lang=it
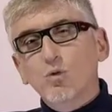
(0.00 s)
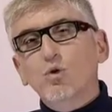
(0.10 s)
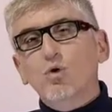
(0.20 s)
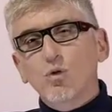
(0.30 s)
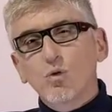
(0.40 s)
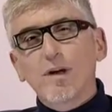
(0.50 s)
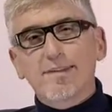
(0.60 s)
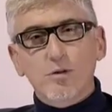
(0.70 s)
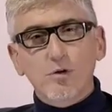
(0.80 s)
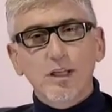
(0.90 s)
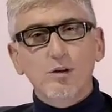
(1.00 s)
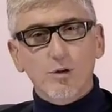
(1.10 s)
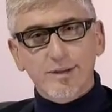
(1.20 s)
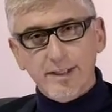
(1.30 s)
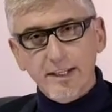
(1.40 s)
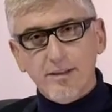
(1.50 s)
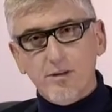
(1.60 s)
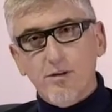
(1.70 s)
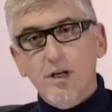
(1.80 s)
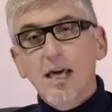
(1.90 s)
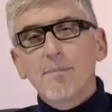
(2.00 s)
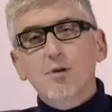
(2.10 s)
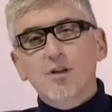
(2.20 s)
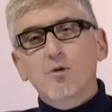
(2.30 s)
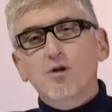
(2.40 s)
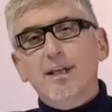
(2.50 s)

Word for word: tutto su di lui è stato detto e scritto e possiamo